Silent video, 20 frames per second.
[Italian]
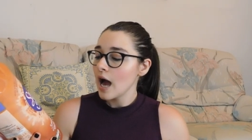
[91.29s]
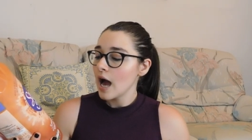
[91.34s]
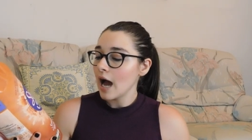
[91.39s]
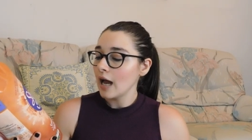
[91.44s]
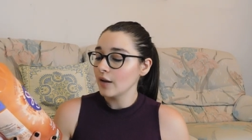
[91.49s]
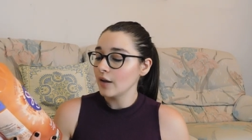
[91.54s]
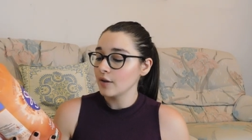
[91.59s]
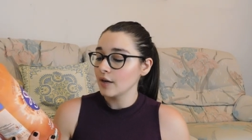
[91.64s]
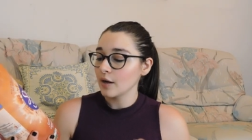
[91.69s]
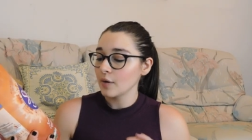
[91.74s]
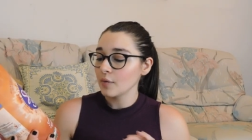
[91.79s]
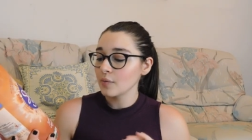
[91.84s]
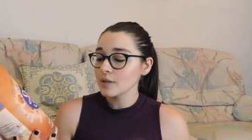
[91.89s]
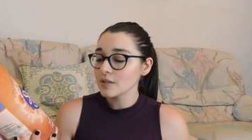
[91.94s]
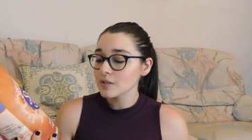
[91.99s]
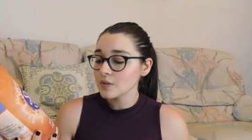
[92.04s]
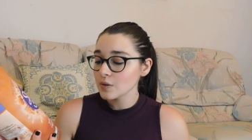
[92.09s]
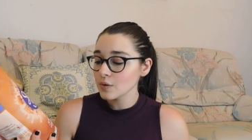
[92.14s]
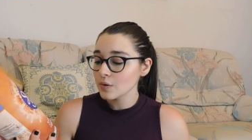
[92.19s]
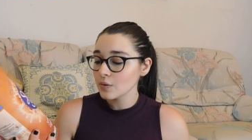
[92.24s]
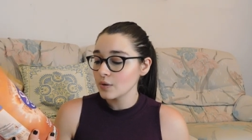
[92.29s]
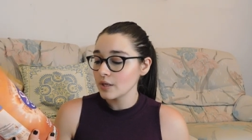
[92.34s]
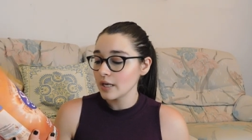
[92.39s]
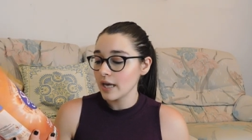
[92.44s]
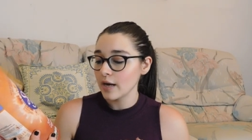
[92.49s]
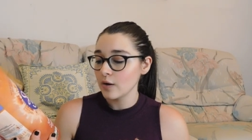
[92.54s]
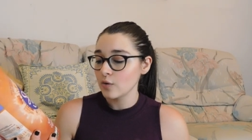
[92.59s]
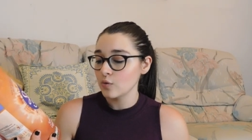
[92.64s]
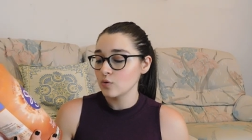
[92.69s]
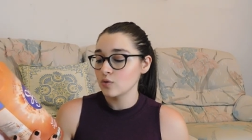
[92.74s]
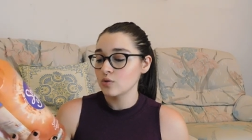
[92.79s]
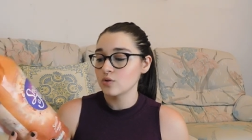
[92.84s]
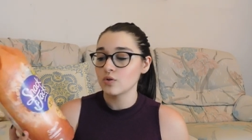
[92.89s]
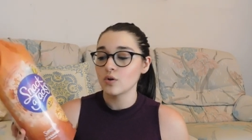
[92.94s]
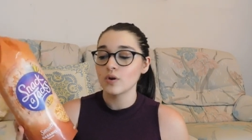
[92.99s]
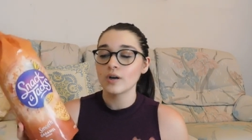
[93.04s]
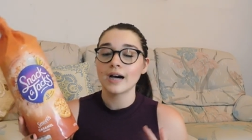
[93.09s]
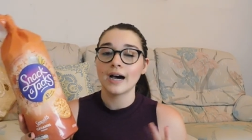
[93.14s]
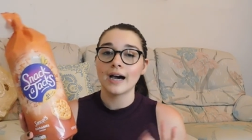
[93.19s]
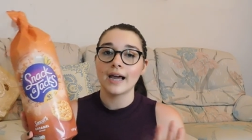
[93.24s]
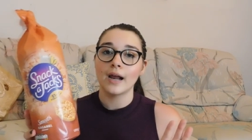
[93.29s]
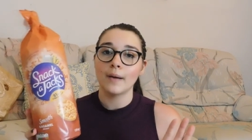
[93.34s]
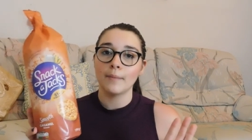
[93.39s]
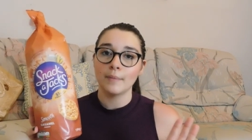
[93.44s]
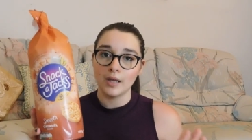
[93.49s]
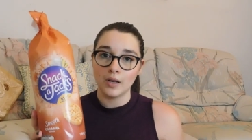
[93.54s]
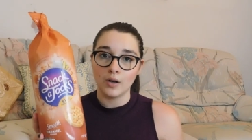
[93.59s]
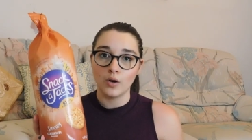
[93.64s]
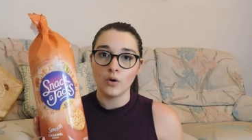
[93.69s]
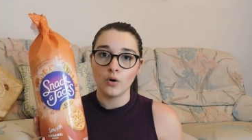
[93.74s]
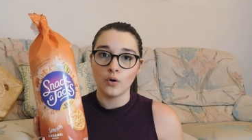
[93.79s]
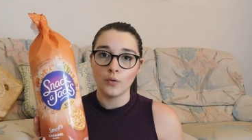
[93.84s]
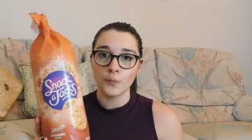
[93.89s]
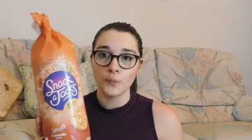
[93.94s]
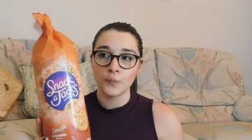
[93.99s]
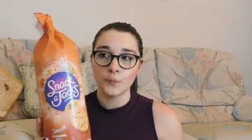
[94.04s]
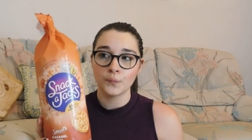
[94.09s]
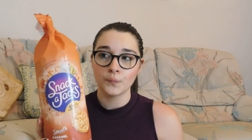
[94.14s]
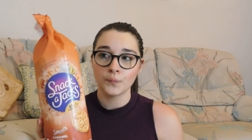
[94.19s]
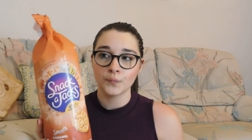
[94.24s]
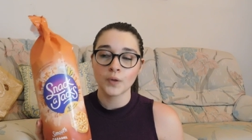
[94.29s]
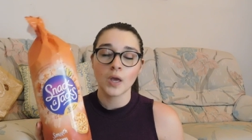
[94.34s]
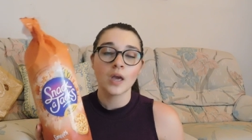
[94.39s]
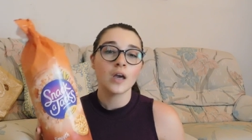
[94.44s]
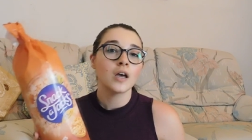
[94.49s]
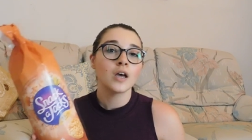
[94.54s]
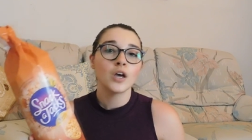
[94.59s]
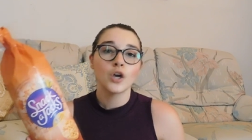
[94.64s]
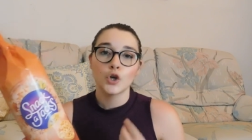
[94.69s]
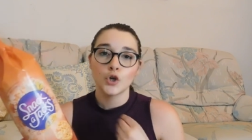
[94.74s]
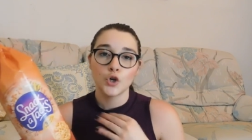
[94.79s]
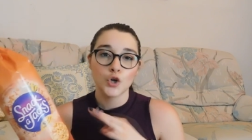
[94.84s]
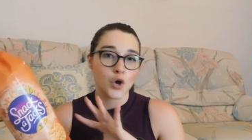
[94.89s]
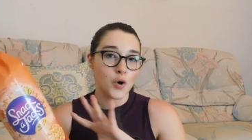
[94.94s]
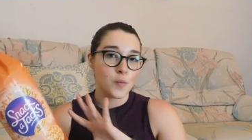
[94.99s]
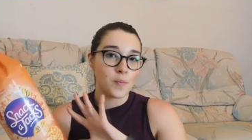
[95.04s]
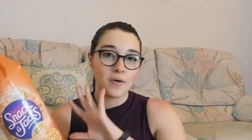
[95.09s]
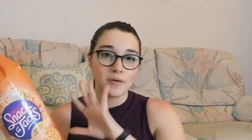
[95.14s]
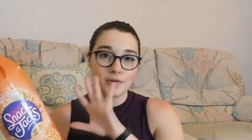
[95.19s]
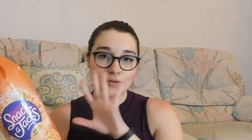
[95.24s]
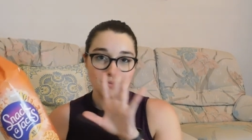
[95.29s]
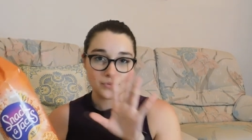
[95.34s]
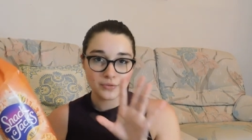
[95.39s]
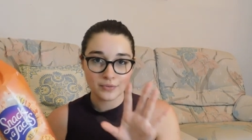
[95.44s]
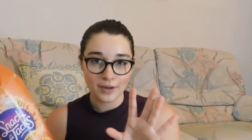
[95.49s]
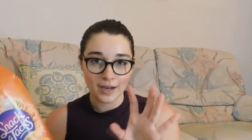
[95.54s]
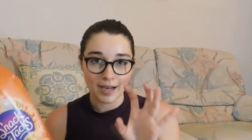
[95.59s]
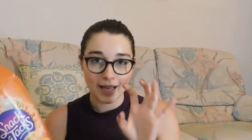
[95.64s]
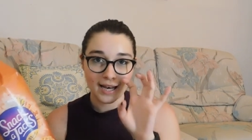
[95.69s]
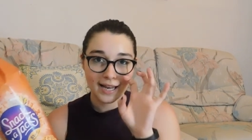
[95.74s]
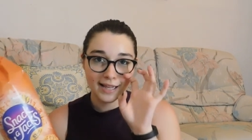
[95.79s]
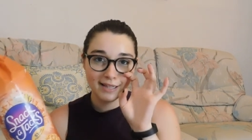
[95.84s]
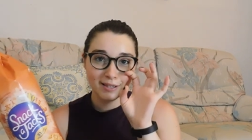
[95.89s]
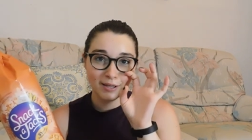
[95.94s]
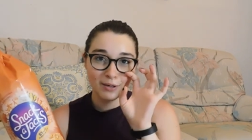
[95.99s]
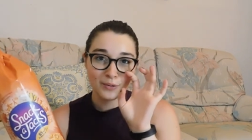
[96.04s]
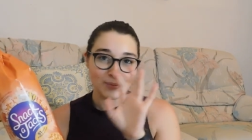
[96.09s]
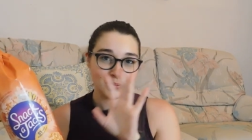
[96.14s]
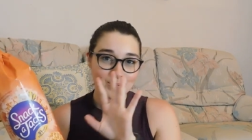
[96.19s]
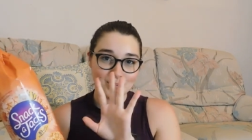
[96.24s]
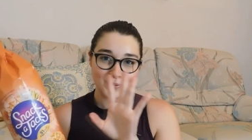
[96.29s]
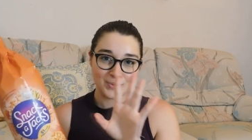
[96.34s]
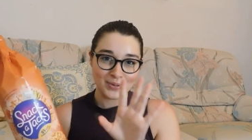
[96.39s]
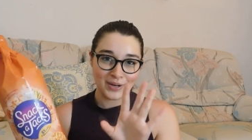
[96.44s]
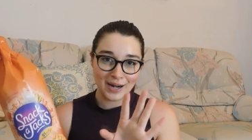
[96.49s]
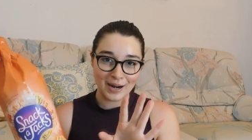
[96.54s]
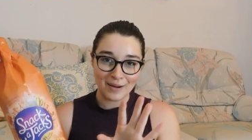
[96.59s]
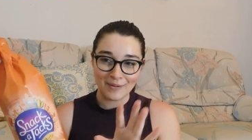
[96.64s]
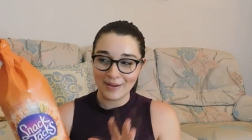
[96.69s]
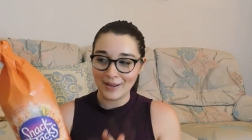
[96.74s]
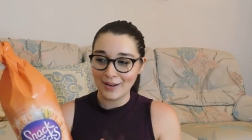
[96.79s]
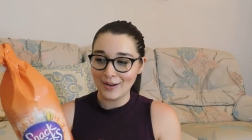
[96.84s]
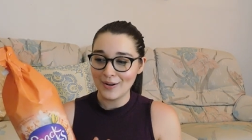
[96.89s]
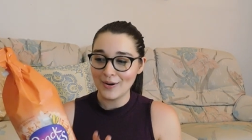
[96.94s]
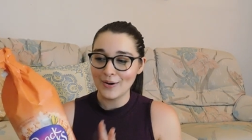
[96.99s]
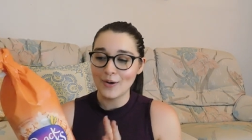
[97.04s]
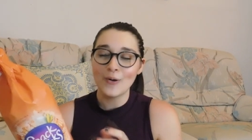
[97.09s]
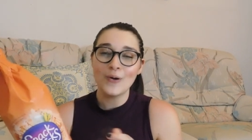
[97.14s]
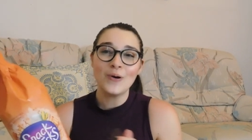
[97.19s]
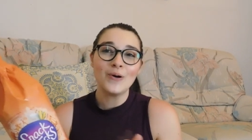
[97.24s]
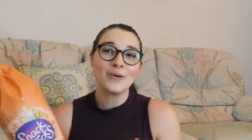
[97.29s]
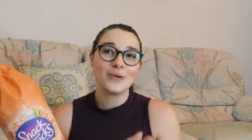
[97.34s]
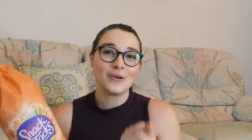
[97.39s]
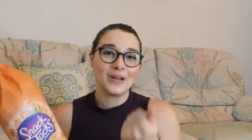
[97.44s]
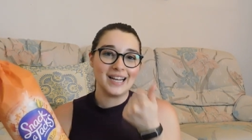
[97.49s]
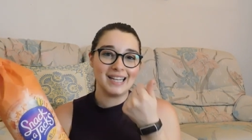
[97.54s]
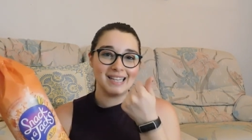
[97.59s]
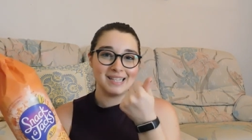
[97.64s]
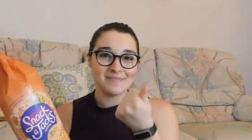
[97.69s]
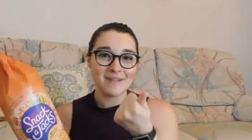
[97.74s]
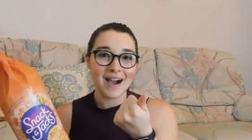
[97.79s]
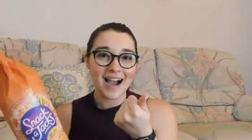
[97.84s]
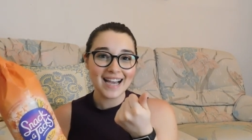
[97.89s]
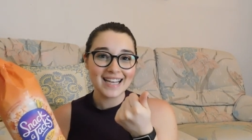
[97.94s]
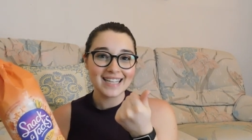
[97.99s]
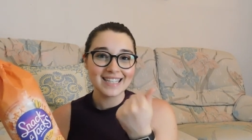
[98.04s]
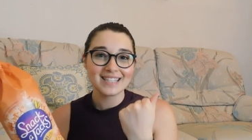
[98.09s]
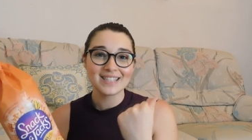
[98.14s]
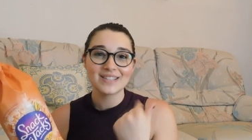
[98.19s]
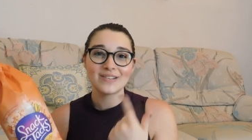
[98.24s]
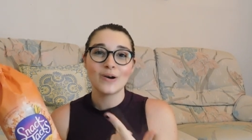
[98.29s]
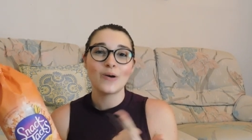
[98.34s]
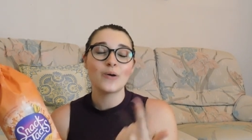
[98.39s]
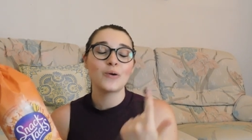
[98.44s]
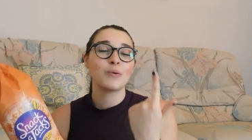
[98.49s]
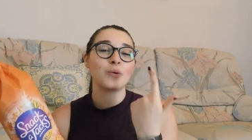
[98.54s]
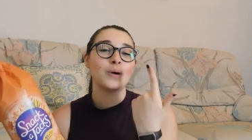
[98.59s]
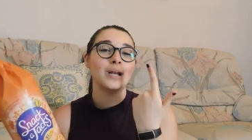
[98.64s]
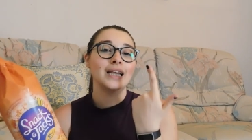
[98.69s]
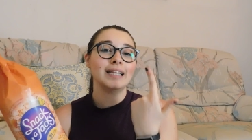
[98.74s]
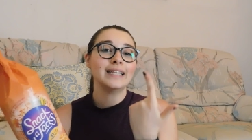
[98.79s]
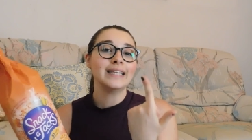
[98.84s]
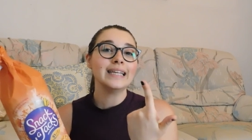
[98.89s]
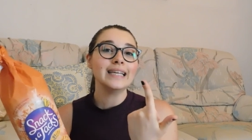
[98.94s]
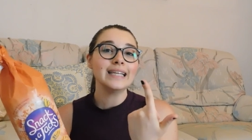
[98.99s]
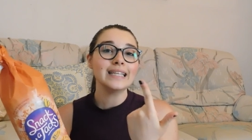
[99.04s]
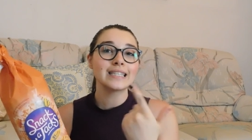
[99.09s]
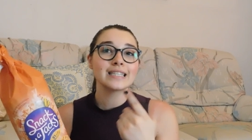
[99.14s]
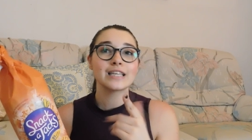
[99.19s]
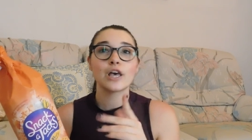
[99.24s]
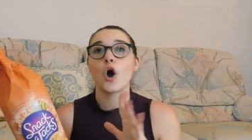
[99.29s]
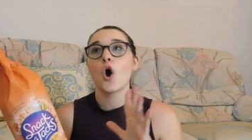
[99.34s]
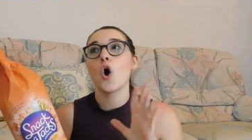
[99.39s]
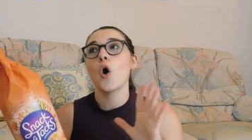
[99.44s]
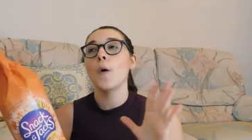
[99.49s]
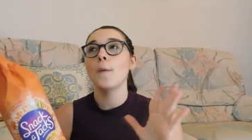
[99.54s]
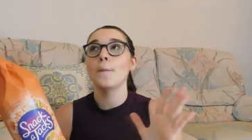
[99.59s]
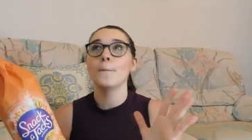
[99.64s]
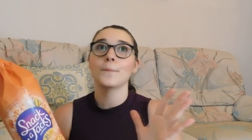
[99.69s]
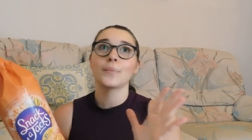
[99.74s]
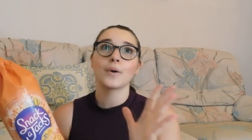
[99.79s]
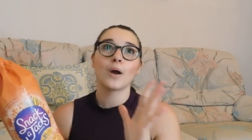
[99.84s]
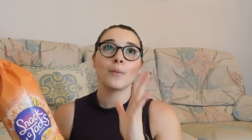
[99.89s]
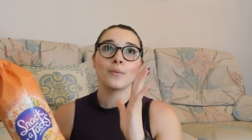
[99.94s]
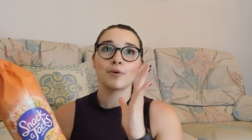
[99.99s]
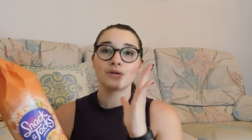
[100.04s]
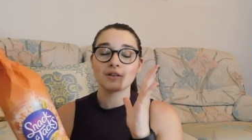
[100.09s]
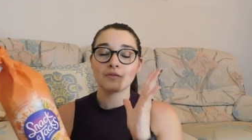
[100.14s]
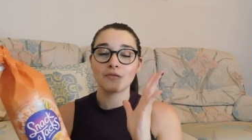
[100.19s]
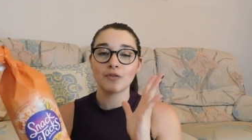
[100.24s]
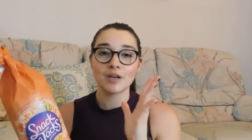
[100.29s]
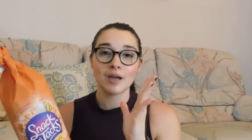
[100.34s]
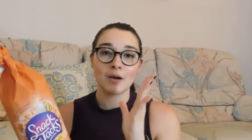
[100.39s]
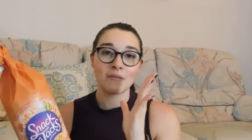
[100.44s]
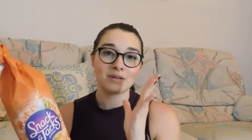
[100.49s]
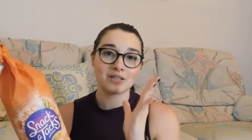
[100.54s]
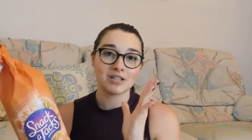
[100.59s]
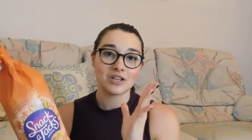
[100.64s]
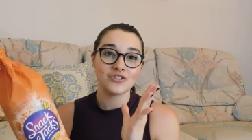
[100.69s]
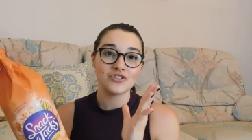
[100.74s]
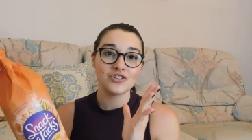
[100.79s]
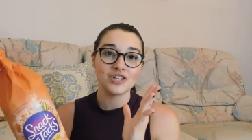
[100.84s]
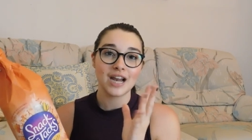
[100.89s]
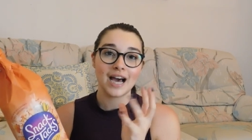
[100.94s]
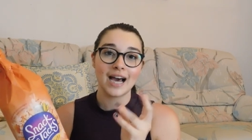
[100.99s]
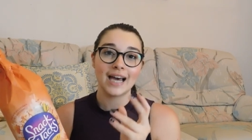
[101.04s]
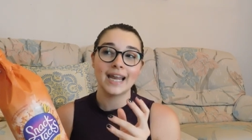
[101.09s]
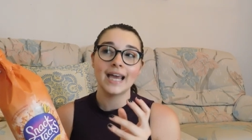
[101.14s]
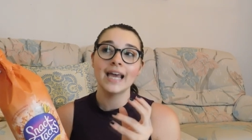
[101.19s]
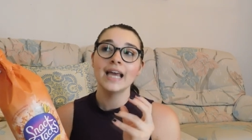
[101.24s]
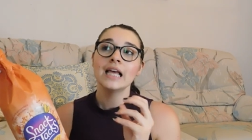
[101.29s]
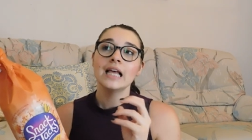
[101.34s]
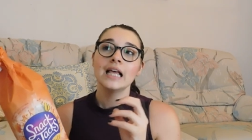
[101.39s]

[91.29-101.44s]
allora questo qui è gusto caramello io non ho mai visto una galletta a gusto caramello, o quelle di mais, o quelle di rise, o proprio se vogliamo esagerare,